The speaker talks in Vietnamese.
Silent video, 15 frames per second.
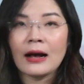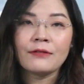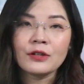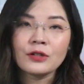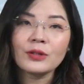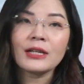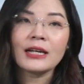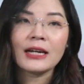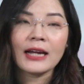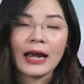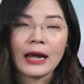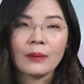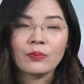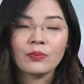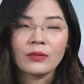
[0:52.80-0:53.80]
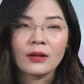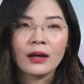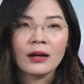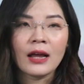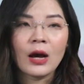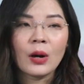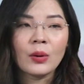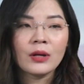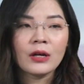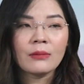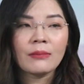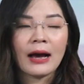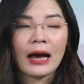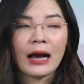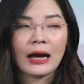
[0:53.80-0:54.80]
Ví dụ như thế này, nếu như
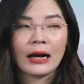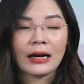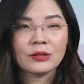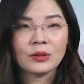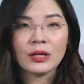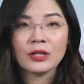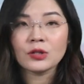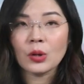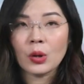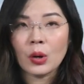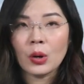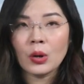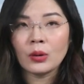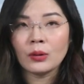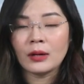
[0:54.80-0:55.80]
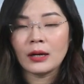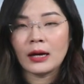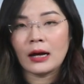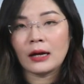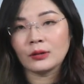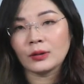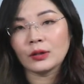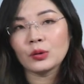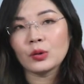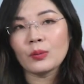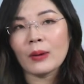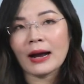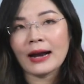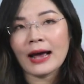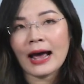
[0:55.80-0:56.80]
mà cái doanh số À, doanh thu
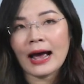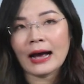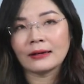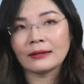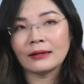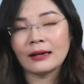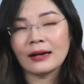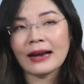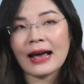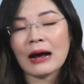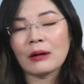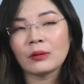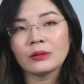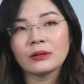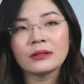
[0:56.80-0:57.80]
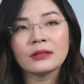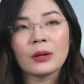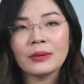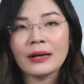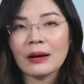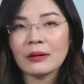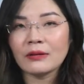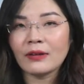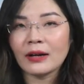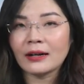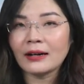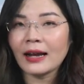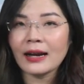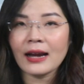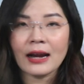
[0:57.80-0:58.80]
bán hàng lần nào nó cũng cứ giống nhau như vậy,
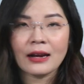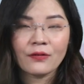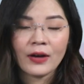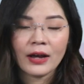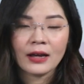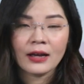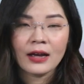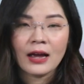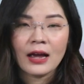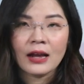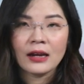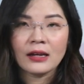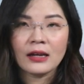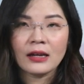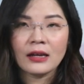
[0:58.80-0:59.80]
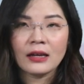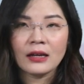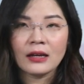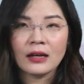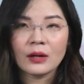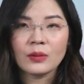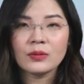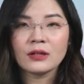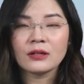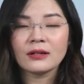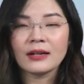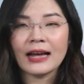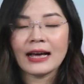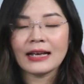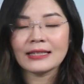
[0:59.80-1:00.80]
cứ lẹt đẹt như vậy thì không
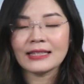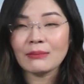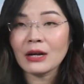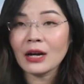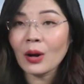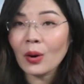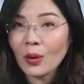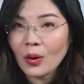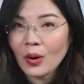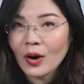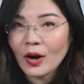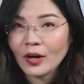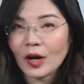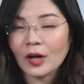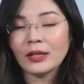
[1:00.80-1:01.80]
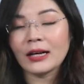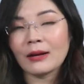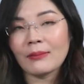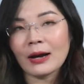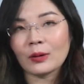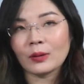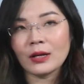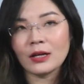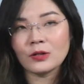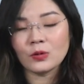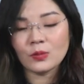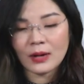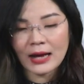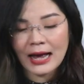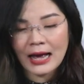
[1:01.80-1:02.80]
chừng là sẽ bị lỗ. Đó thì các bạn có thể
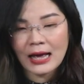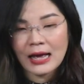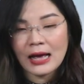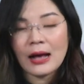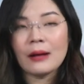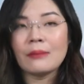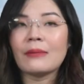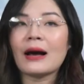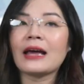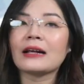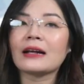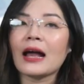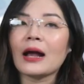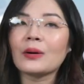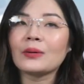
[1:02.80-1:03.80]
dùng là Maikai